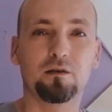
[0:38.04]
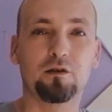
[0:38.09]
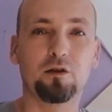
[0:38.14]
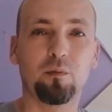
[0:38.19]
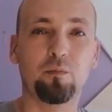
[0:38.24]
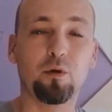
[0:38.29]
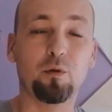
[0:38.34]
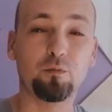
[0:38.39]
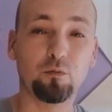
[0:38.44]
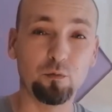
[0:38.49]

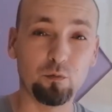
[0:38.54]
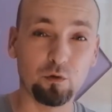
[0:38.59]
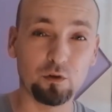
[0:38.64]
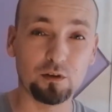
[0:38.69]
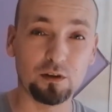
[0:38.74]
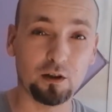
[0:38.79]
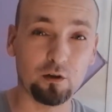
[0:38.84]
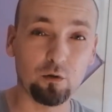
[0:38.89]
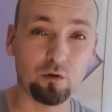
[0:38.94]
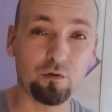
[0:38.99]
Yop yop tout le monde,
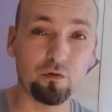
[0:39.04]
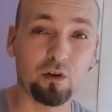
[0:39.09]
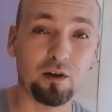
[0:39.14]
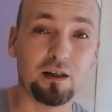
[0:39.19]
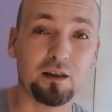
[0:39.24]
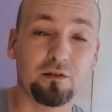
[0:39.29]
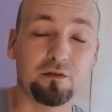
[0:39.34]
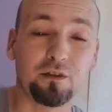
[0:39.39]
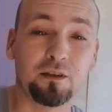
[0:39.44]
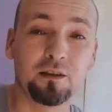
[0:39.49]
c'est Claude
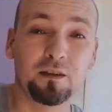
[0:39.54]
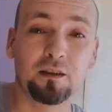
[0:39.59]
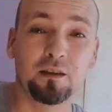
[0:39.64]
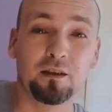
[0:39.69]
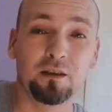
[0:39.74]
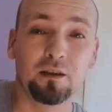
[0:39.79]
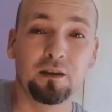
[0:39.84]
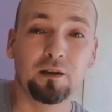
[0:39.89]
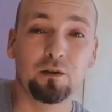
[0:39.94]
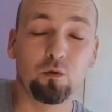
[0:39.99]
Forlay.
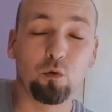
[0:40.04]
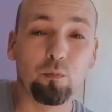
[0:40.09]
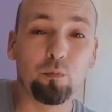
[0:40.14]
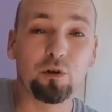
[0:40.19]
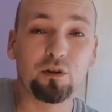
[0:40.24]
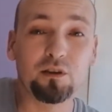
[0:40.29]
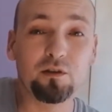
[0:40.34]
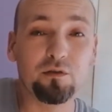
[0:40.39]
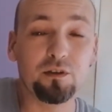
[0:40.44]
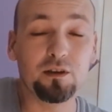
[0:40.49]
Donc
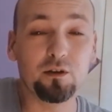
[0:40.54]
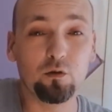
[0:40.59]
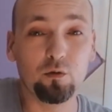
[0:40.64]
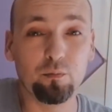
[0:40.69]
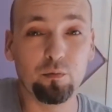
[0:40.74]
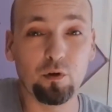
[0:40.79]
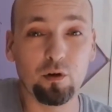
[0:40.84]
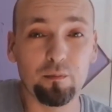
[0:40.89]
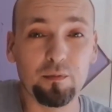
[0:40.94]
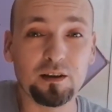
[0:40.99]
petite vidéo
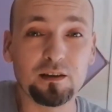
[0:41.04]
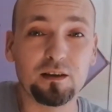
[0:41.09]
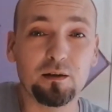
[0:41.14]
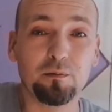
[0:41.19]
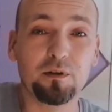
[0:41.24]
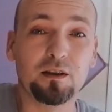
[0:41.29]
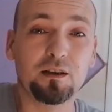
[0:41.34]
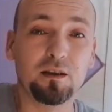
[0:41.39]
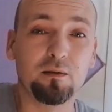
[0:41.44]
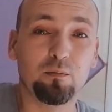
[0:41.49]
pour remercier
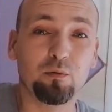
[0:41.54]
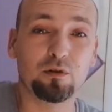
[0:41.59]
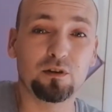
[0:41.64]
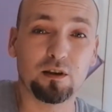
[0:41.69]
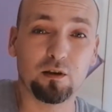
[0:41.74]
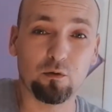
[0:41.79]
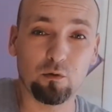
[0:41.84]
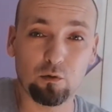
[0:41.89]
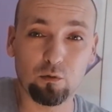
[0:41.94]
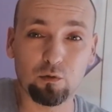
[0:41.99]
Bikil pour
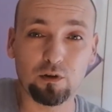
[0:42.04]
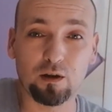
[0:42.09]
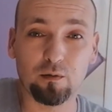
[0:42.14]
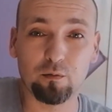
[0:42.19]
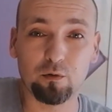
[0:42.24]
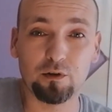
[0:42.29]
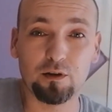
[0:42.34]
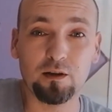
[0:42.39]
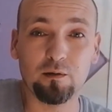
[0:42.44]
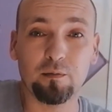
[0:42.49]
sa rencontre
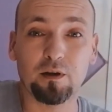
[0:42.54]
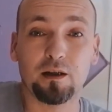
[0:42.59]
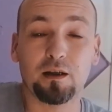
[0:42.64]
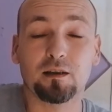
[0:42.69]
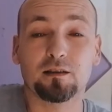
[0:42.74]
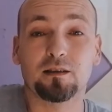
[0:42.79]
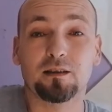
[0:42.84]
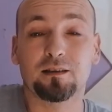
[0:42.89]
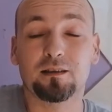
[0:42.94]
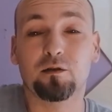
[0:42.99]
abonnée. Ben,
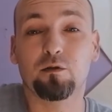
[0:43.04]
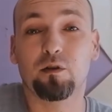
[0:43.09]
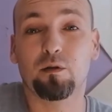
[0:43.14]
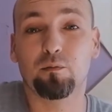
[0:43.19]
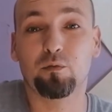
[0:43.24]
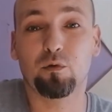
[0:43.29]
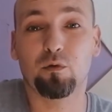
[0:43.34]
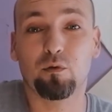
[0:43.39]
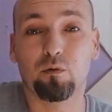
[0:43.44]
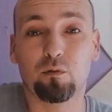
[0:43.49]
grâce à ça, on a
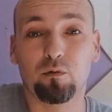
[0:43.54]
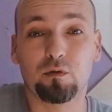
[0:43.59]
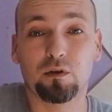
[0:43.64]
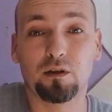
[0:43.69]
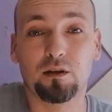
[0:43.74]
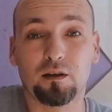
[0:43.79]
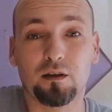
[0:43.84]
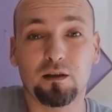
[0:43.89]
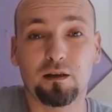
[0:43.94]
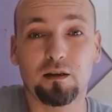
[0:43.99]
pu
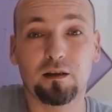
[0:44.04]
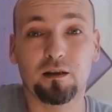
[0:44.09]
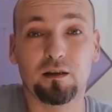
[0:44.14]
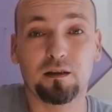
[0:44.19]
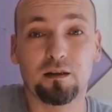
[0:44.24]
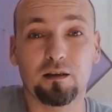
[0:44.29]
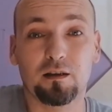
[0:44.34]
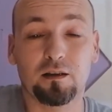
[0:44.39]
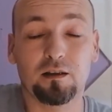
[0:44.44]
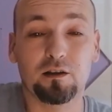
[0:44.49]
rencontrer des,
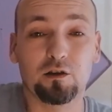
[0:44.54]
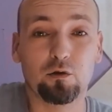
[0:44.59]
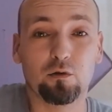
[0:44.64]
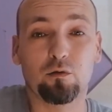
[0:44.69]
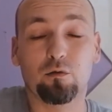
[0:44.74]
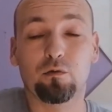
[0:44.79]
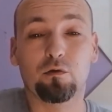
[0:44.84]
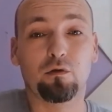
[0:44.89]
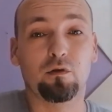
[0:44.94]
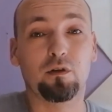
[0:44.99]
des, gens
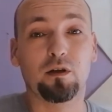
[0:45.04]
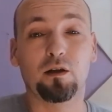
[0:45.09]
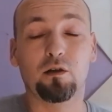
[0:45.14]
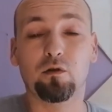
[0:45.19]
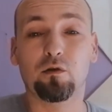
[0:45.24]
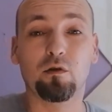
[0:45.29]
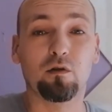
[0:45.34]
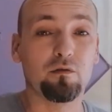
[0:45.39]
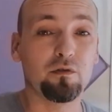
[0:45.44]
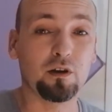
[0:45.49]
qu'on ne connaît
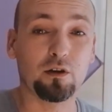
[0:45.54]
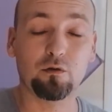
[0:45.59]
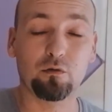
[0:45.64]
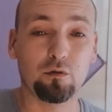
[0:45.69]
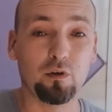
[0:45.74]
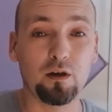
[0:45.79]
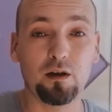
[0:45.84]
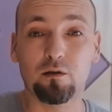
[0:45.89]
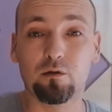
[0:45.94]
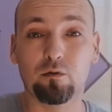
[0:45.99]
que dans le
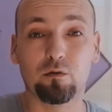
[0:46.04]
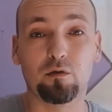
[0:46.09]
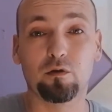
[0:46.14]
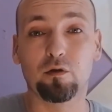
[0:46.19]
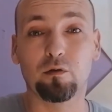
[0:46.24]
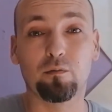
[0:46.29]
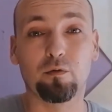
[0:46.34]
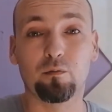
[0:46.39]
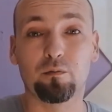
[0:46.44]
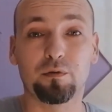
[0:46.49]
virtuel. Donc
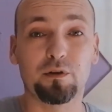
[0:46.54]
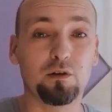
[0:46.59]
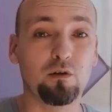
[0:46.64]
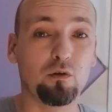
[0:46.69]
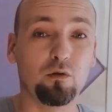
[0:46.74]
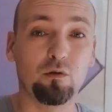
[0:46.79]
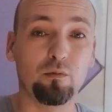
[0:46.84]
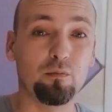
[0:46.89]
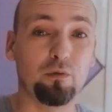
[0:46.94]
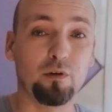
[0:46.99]
euh, Poppy,
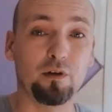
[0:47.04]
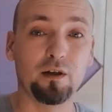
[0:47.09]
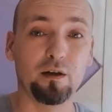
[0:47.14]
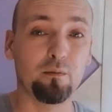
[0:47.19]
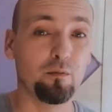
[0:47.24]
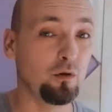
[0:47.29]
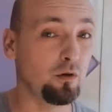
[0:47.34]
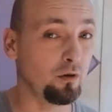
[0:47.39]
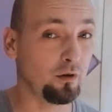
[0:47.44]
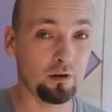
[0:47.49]
le couple
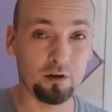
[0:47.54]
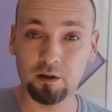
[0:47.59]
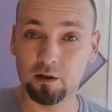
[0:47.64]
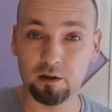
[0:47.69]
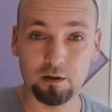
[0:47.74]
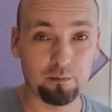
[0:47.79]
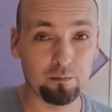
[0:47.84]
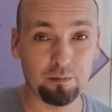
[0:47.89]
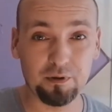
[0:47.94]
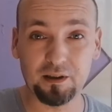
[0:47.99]
gamer,
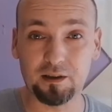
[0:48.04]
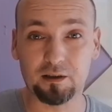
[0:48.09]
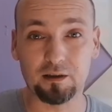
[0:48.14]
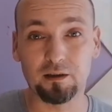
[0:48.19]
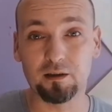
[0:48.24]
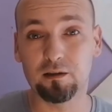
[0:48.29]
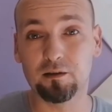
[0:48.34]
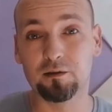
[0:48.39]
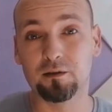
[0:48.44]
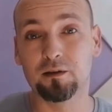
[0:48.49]

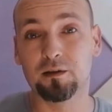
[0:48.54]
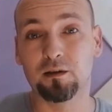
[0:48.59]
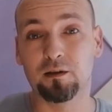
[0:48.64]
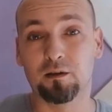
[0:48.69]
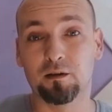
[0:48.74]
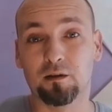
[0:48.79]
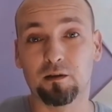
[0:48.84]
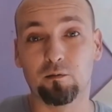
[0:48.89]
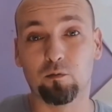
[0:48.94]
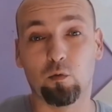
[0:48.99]
Bikil.
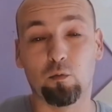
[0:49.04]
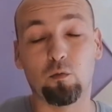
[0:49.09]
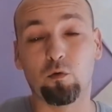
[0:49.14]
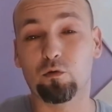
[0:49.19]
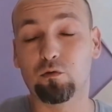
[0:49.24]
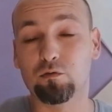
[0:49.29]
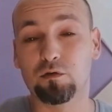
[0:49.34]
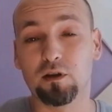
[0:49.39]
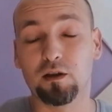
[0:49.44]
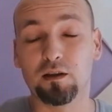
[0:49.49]
mon
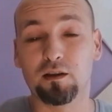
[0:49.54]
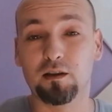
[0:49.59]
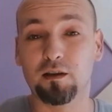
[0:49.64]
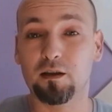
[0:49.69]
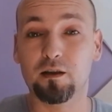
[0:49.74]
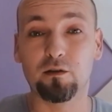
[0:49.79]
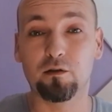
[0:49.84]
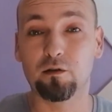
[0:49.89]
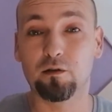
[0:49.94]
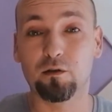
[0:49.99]
cousin
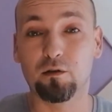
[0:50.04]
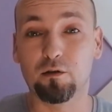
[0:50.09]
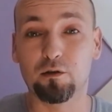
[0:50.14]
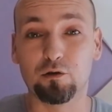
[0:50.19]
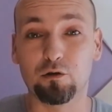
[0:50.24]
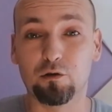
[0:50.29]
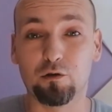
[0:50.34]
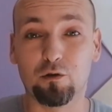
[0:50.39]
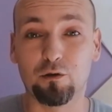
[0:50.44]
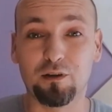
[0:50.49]
DN,
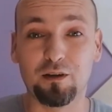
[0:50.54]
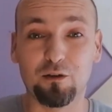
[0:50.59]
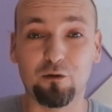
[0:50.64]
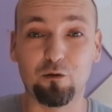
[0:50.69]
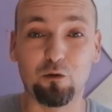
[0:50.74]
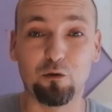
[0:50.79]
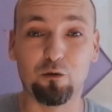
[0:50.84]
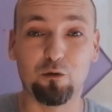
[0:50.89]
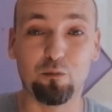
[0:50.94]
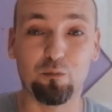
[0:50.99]
euh, je le connais
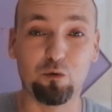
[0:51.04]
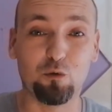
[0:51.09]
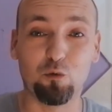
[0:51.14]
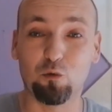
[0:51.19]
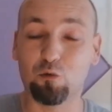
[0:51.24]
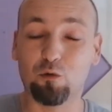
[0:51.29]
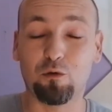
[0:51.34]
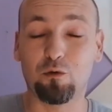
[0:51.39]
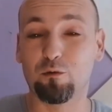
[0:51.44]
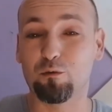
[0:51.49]
depuis
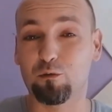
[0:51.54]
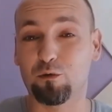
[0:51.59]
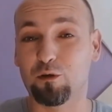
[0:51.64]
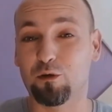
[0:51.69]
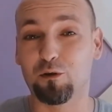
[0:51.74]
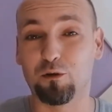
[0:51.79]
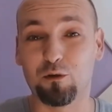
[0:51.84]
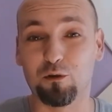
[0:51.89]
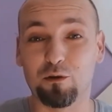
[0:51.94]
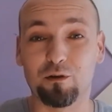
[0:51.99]
longtemps, donc
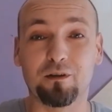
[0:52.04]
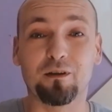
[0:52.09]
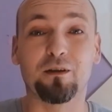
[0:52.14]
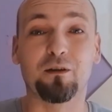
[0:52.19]
euh,